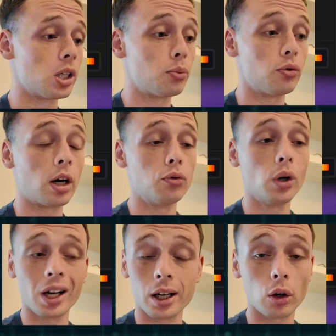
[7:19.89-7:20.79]
Vous allez pouvoir
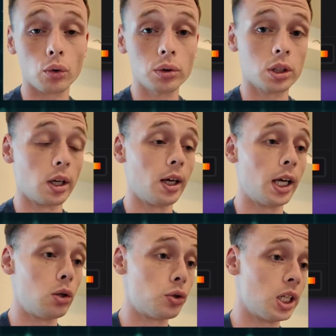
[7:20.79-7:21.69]
vous créer un compte
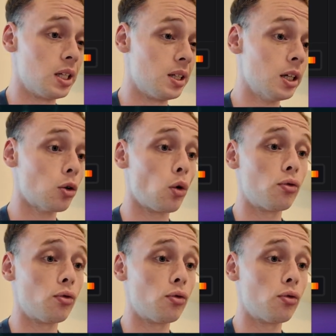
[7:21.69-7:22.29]
et l'utiliser.